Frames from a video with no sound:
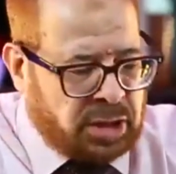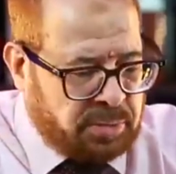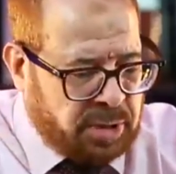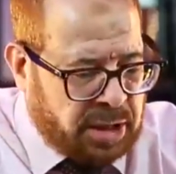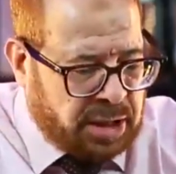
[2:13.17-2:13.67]

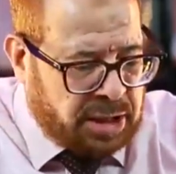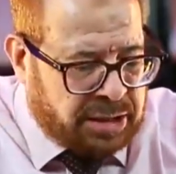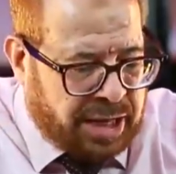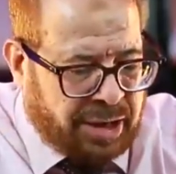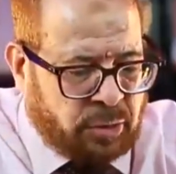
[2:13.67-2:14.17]
طيب
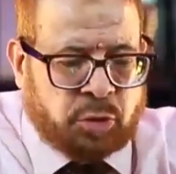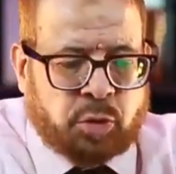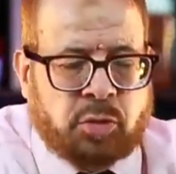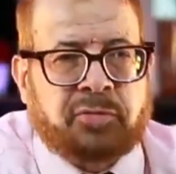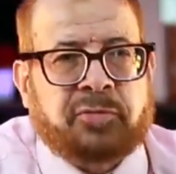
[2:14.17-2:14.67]

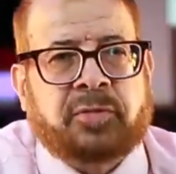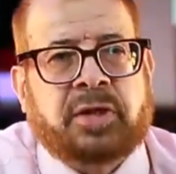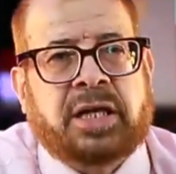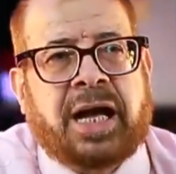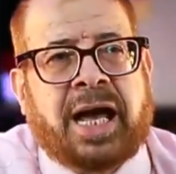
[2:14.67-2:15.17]
تعالوا
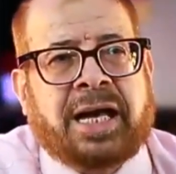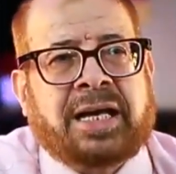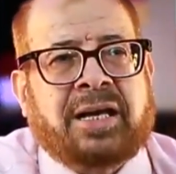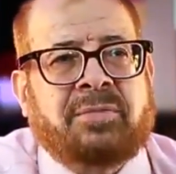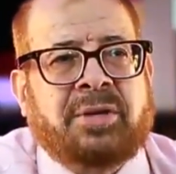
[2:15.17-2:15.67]
نشوف
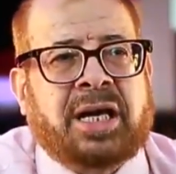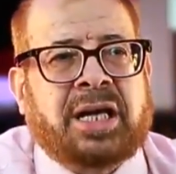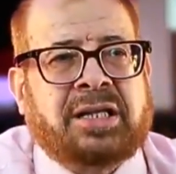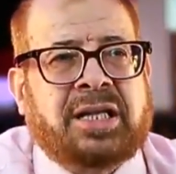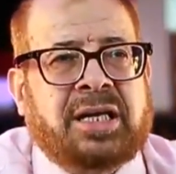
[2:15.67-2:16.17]
حاجه
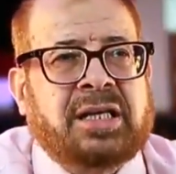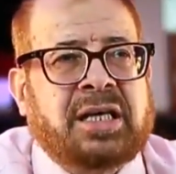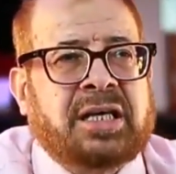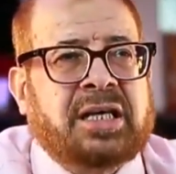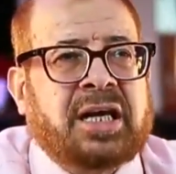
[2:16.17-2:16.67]
جميله
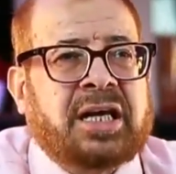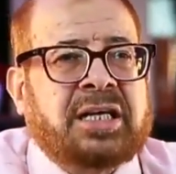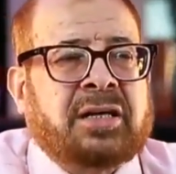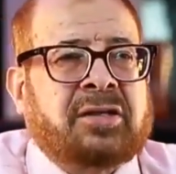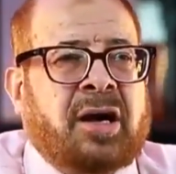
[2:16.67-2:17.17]
جدا
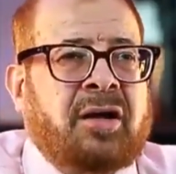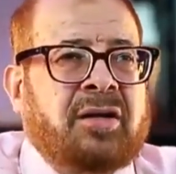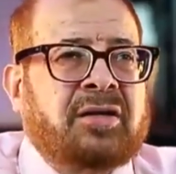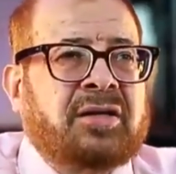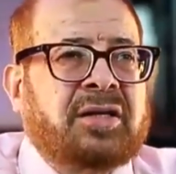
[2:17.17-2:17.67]
يا
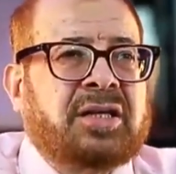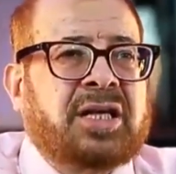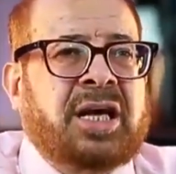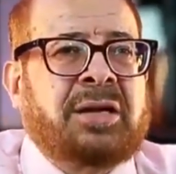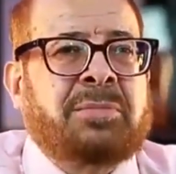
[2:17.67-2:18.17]
ترى
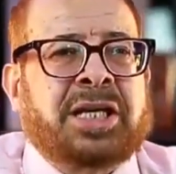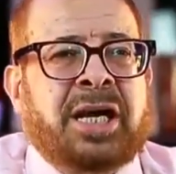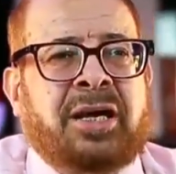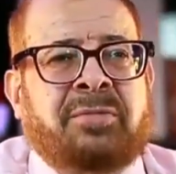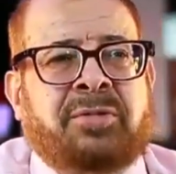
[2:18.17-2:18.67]
ايه
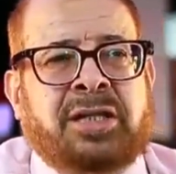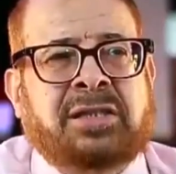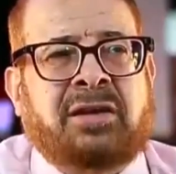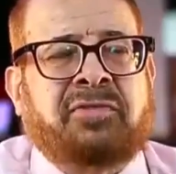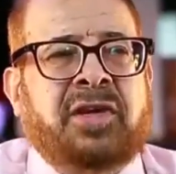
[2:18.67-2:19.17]
المشاكل اللي
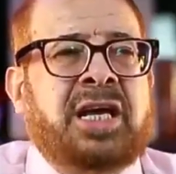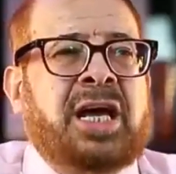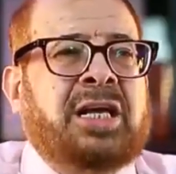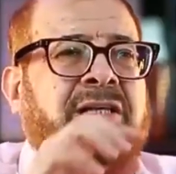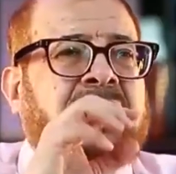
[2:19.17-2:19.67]
بتحصل في
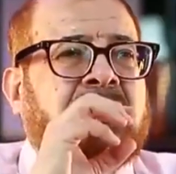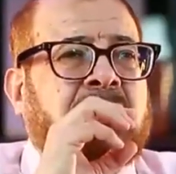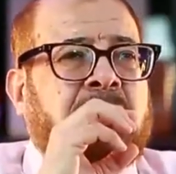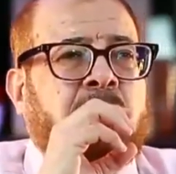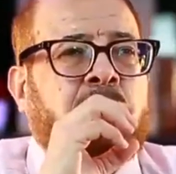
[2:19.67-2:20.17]
الجلد
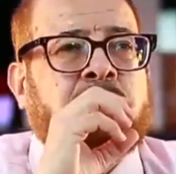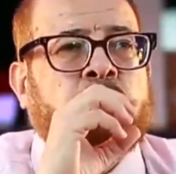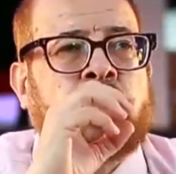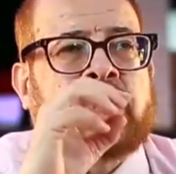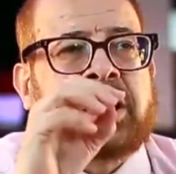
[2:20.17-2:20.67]

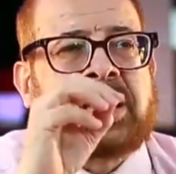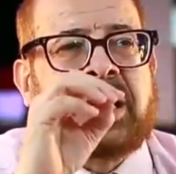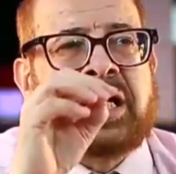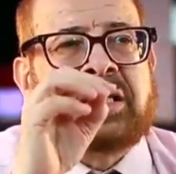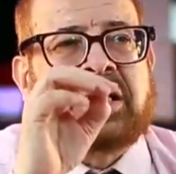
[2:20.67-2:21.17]
وتقول
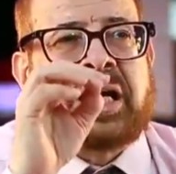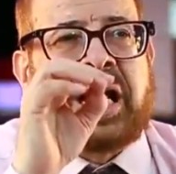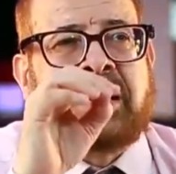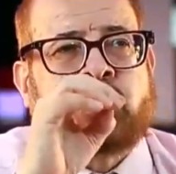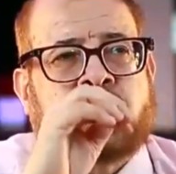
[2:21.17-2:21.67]
كده ان انت
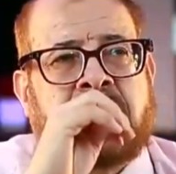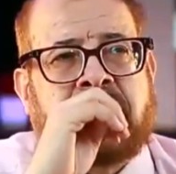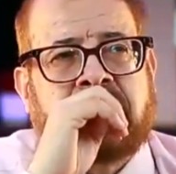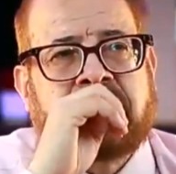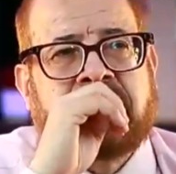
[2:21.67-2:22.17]
داخل على
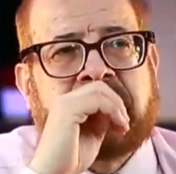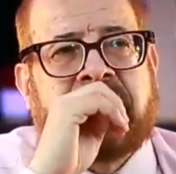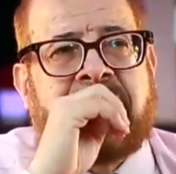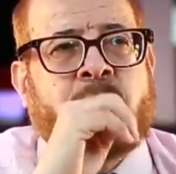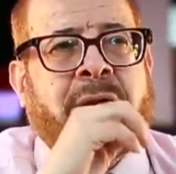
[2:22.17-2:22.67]
مشكله
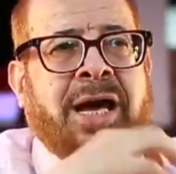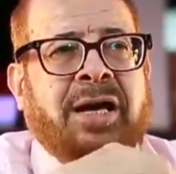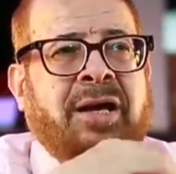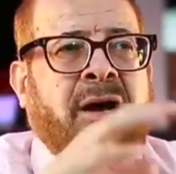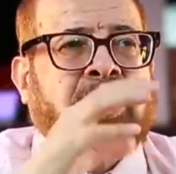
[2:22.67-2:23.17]
اول
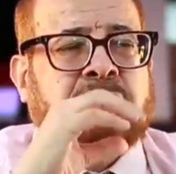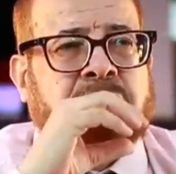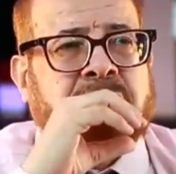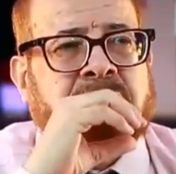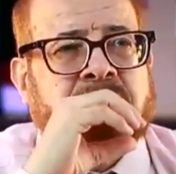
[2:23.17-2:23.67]
حاجه
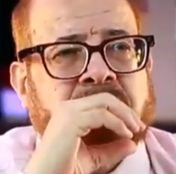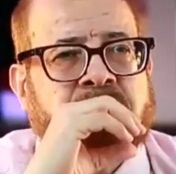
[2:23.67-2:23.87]
الهرش